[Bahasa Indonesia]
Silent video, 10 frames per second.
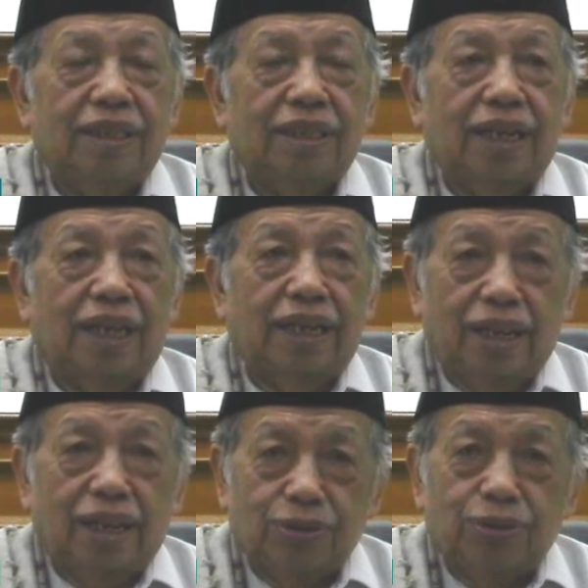
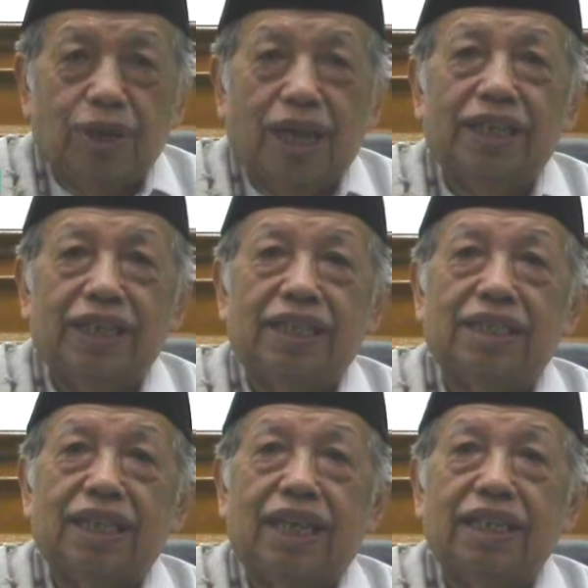Karena ruhani
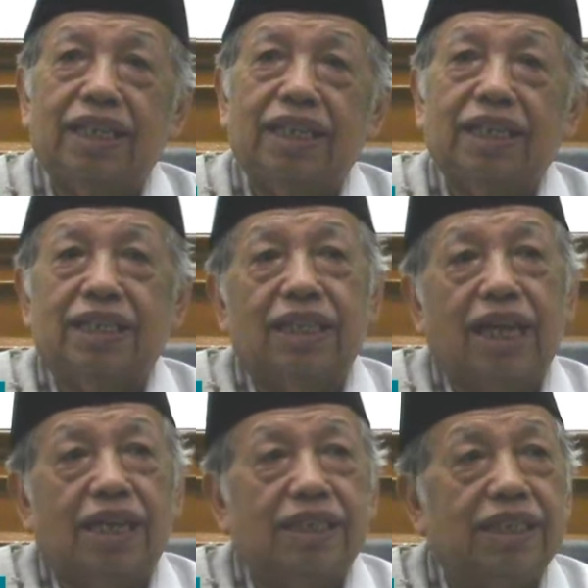kita ini
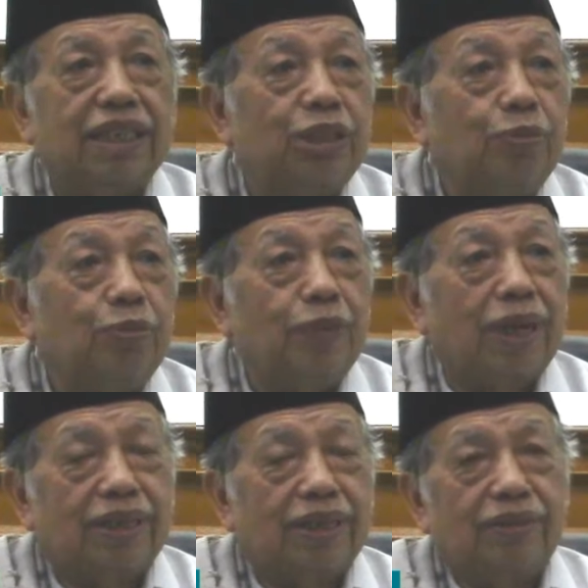ketika
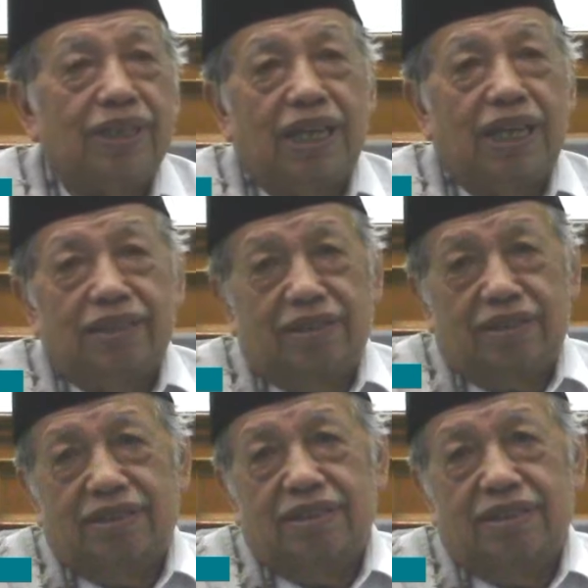ditiupkan oleh Allah